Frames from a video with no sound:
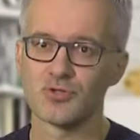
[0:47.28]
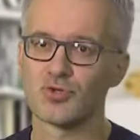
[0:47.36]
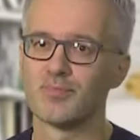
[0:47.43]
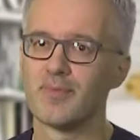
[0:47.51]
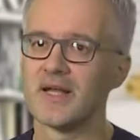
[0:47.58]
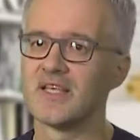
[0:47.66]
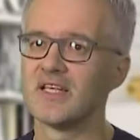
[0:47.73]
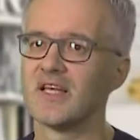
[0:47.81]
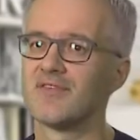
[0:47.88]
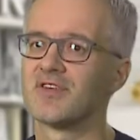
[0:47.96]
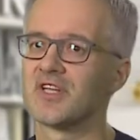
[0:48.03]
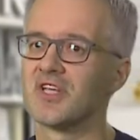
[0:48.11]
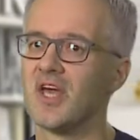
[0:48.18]
Судьба
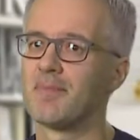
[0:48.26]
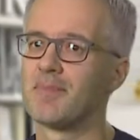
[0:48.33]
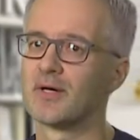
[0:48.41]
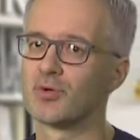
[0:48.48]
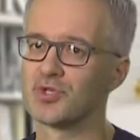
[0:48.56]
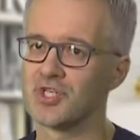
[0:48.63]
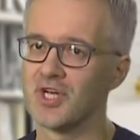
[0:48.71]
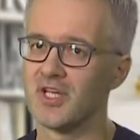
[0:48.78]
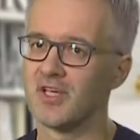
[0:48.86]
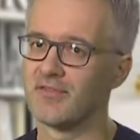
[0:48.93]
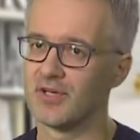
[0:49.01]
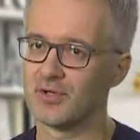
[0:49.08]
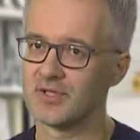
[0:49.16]
деда, вернее
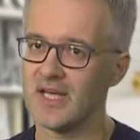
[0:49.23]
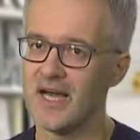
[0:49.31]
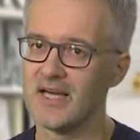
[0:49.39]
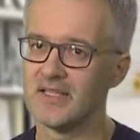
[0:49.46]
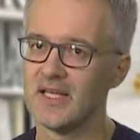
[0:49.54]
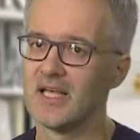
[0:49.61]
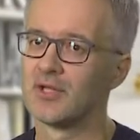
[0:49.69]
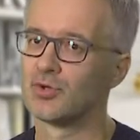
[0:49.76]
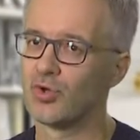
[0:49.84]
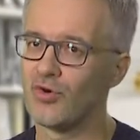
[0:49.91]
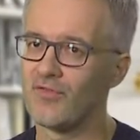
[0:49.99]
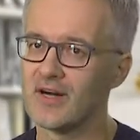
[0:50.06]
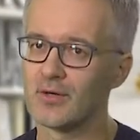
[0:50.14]
погружение в ее тайны,
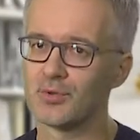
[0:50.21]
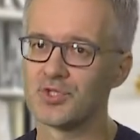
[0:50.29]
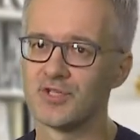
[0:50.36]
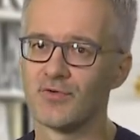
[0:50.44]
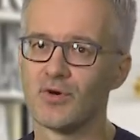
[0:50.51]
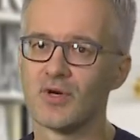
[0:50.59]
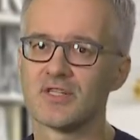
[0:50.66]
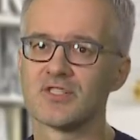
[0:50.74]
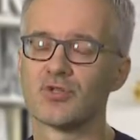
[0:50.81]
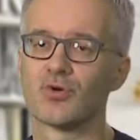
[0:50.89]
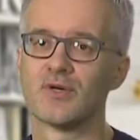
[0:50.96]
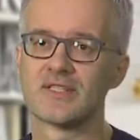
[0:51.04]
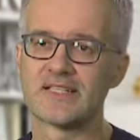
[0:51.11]
то, вокруг чего
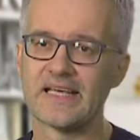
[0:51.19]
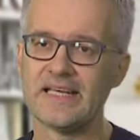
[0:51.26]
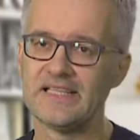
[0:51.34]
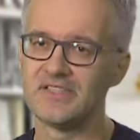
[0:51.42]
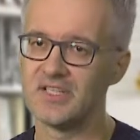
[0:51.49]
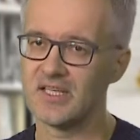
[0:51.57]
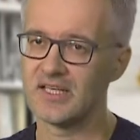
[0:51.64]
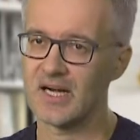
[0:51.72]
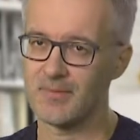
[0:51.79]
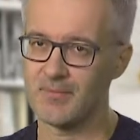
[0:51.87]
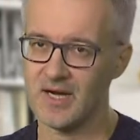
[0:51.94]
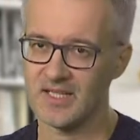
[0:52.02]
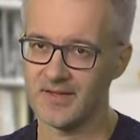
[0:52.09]
строится интрига
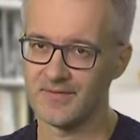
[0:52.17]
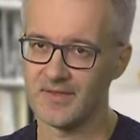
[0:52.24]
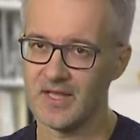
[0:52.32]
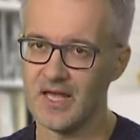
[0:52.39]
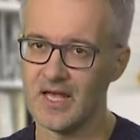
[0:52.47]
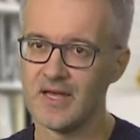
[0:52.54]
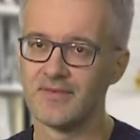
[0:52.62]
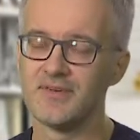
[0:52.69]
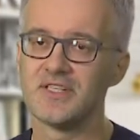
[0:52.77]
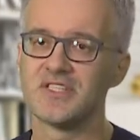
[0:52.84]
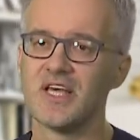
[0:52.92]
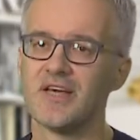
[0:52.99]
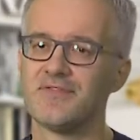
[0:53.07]
романа.
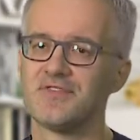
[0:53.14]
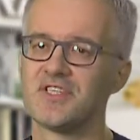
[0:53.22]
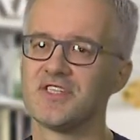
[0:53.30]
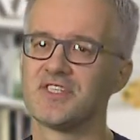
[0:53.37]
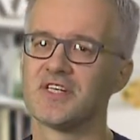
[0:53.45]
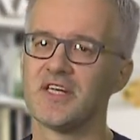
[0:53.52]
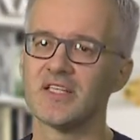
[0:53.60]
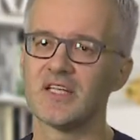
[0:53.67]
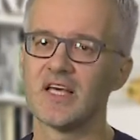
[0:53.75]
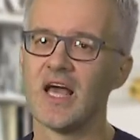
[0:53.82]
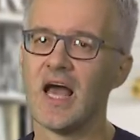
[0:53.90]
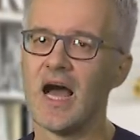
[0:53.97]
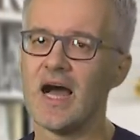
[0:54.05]
Выясняя все
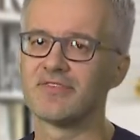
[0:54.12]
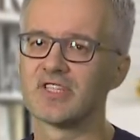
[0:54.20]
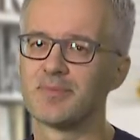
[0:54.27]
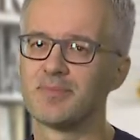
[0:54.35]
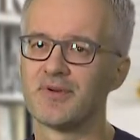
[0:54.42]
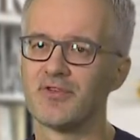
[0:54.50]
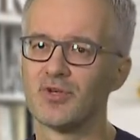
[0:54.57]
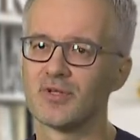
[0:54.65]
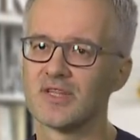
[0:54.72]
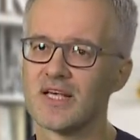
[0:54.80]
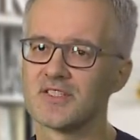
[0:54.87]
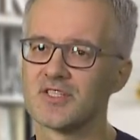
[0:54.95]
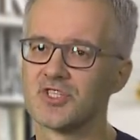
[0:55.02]
секреты, автор
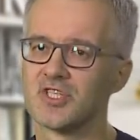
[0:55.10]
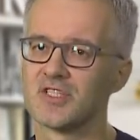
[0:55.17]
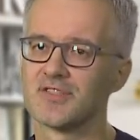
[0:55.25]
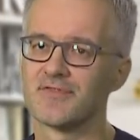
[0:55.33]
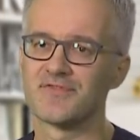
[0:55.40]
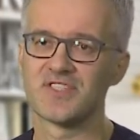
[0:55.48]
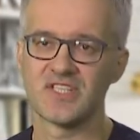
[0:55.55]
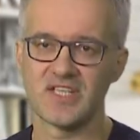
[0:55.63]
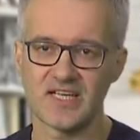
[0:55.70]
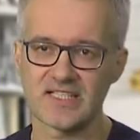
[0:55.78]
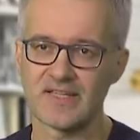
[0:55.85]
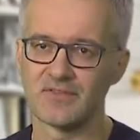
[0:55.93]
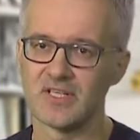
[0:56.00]
проведет нас через
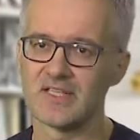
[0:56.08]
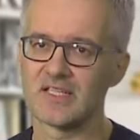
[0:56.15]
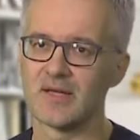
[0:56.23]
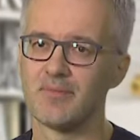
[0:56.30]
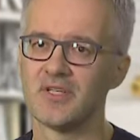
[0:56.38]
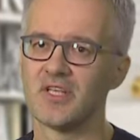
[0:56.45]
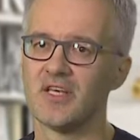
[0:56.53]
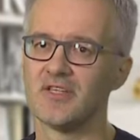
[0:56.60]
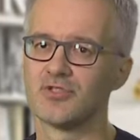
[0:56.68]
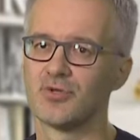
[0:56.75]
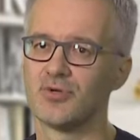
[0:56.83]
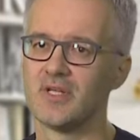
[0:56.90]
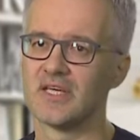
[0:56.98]
все основные события
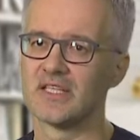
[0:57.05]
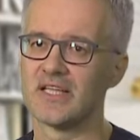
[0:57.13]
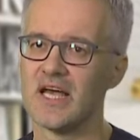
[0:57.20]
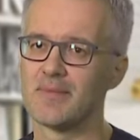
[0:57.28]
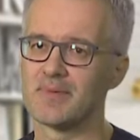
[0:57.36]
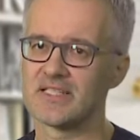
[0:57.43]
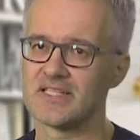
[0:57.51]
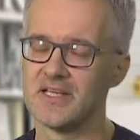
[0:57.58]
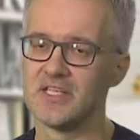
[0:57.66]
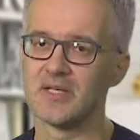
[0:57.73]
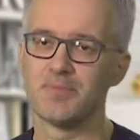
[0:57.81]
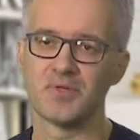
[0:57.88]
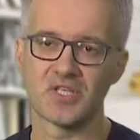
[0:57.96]
истории Китая
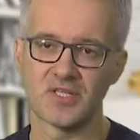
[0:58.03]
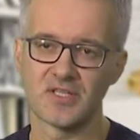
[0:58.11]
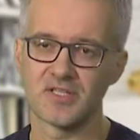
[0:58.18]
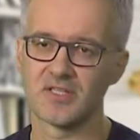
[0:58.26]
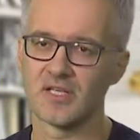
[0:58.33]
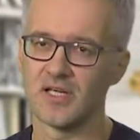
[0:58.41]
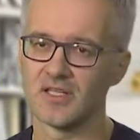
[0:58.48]
последних 50